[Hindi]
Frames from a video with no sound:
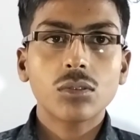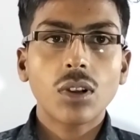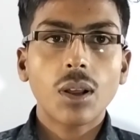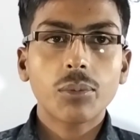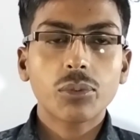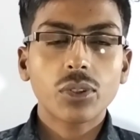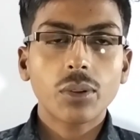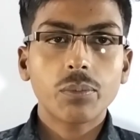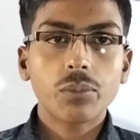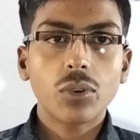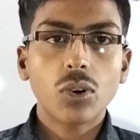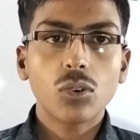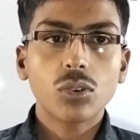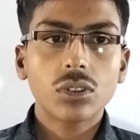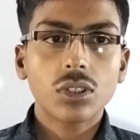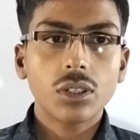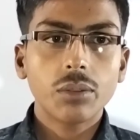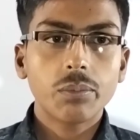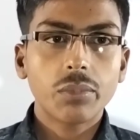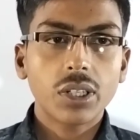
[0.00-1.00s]
हूं आप सब
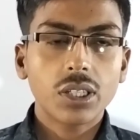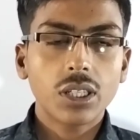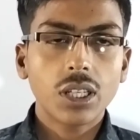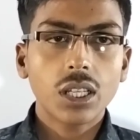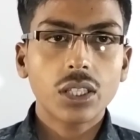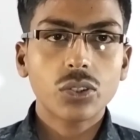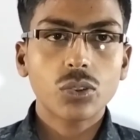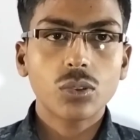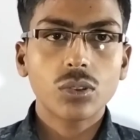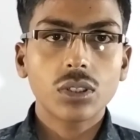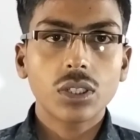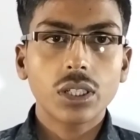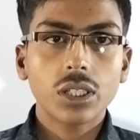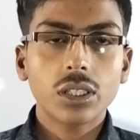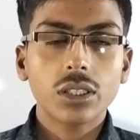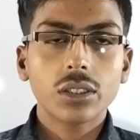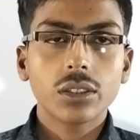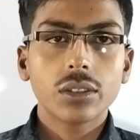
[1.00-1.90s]
बहुत ही बढ़िया से होंगे